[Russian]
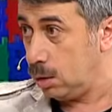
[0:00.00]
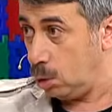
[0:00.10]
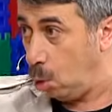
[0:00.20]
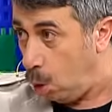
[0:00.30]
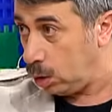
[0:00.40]

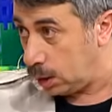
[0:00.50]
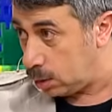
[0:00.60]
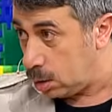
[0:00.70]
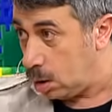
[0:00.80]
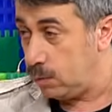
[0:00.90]

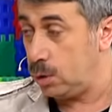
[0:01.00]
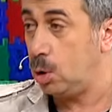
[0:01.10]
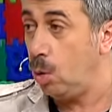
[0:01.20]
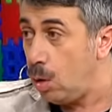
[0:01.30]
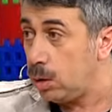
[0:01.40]
голод. Ведь есть
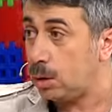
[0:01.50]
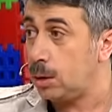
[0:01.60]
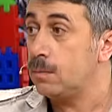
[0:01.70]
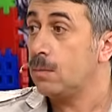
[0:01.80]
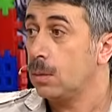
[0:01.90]
голод,
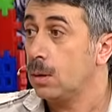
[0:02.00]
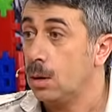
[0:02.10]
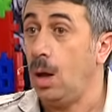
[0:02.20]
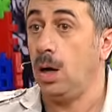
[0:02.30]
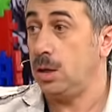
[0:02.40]
сок желудочный.
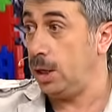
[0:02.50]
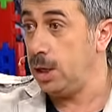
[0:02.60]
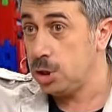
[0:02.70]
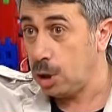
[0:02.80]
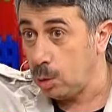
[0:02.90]
Да, да,
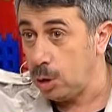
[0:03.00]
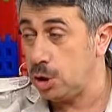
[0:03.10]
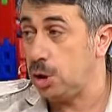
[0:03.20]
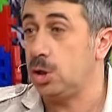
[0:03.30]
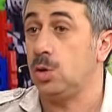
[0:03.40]
есть
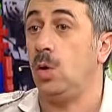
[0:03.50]
желудочный а сок. А в